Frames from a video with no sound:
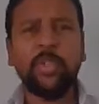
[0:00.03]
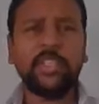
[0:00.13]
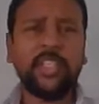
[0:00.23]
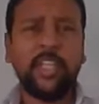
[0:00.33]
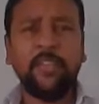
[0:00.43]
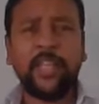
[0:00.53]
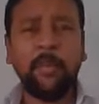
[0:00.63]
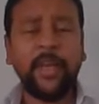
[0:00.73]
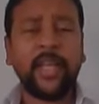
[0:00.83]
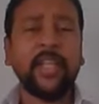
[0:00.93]
வியூவர்ஸ்
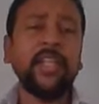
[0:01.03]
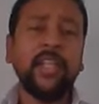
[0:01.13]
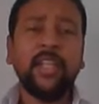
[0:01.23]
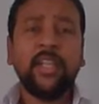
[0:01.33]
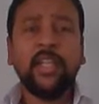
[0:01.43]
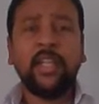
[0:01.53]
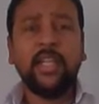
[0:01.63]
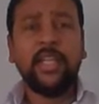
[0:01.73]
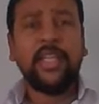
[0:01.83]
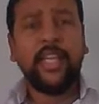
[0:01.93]
வெல்கம் பேக்
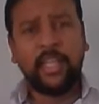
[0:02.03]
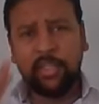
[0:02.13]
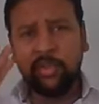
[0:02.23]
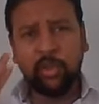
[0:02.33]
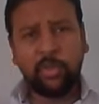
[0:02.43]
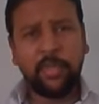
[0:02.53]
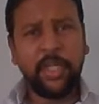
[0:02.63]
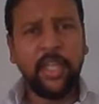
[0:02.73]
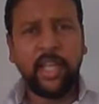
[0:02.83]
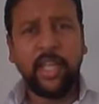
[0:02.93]
எல்லாத்துக்கும் வந்து ஒரு
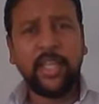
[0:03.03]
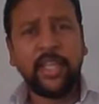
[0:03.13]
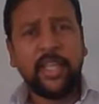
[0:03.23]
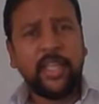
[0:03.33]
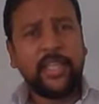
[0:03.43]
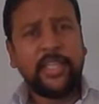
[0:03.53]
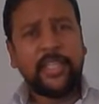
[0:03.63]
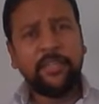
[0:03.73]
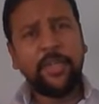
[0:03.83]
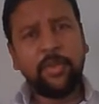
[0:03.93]
பெரிய ஹாய் uh,
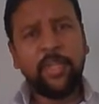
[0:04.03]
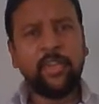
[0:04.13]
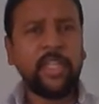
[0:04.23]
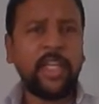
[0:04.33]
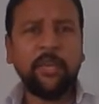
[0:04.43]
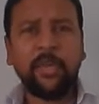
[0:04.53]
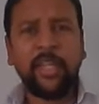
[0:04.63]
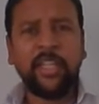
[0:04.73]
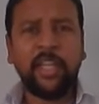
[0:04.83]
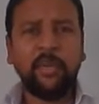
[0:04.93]
இந்த வீடியோ நீங்கள் வந்து கிளிக்
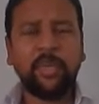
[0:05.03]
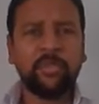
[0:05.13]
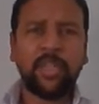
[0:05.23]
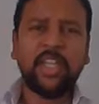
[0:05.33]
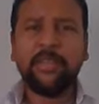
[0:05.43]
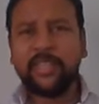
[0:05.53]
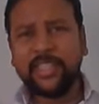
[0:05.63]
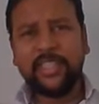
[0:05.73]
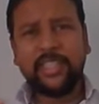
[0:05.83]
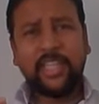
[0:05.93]
பண்ணியிருந்தீங்க அப்படின்னு சொன்னால் நீங்கள்
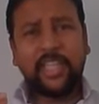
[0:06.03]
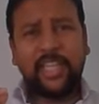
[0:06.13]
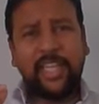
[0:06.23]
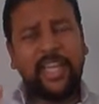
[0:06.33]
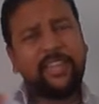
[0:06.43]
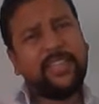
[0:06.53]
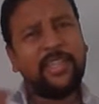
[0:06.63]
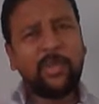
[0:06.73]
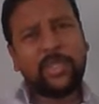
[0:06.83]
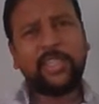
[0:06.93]
வந்து லைஃப்
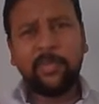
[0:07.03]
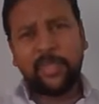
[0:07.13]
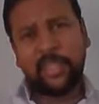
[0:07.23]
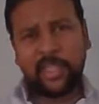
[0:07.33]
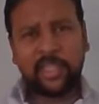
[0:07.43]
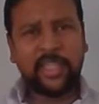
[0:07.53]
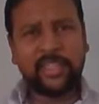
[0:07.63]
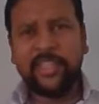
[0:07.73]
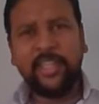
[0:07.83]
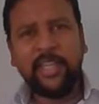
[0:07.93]
ஏதோ ஒரு ஸ்டெப் எடுக்கலாம்னு
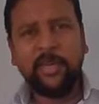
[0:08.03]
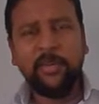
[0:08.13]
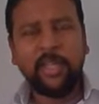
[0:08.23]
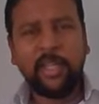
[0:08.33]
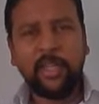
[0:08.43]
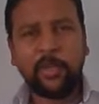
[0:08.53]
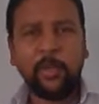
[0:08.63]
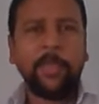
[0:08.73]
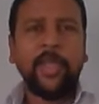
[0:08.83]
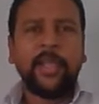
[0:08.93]
நினச்சிக்கிங்க அப்படின்னு
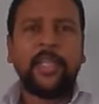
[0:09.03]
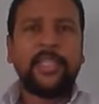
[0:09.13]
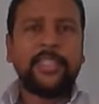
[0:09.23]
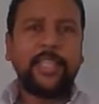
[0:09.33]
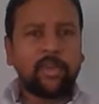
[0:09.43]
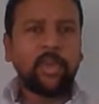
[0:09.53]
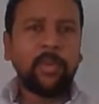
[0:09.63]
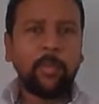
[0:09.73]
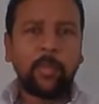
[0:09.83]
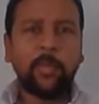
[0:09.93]
அர்த்தம் uh, என்னோட
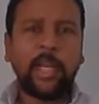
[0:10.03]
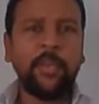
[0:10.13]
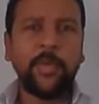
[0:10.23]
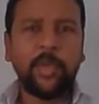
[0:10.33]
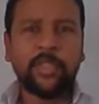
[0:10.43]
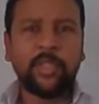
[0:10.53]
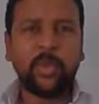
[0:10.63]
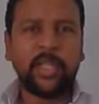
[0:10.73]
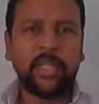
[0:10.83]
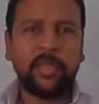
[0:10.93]
பழைய வீடியோஸை
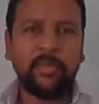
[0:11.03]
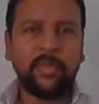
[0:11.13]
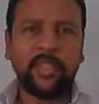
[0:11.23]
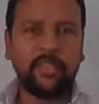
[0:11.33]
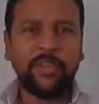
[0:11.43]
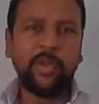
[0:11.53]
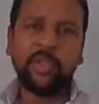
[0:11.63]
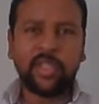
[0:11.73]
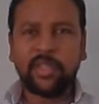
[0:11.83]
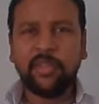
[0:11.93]
விட இனிமேல் இந்த வீடியோ
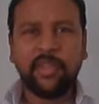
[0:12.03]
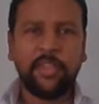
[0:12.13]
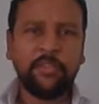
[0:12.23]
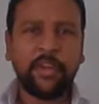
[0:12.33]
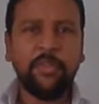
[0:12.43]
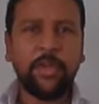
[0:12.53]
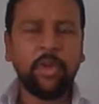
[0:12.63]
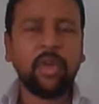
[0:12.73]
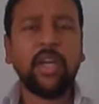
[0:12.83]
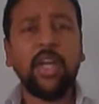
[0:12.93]
வந்து டிஃப்ரெண்ட்
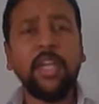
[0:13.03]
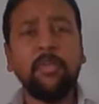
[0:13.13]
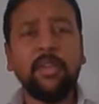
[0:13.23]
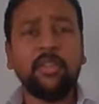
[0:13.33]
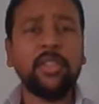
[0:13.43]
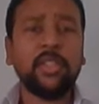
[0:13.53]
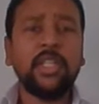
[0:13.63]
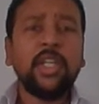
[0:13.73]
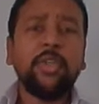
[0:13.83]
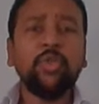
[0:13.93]
வீடியோ uh, இனிமேல் வந்து
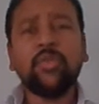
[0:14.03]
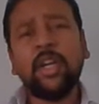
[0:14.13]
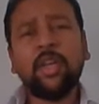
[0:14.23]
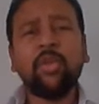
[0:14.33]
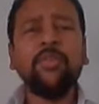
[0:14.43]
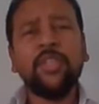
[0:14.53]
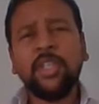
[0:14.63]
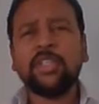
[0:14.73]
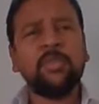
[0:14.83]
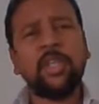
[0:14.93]
யூஸ்ஃபுல்லான ஒரு
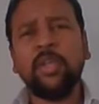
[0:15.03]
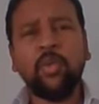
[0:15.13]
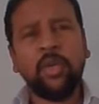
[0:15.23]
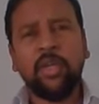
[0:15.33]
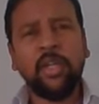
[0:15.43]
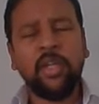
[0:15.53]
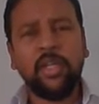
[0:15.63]
வித்தியாசமான ஒரு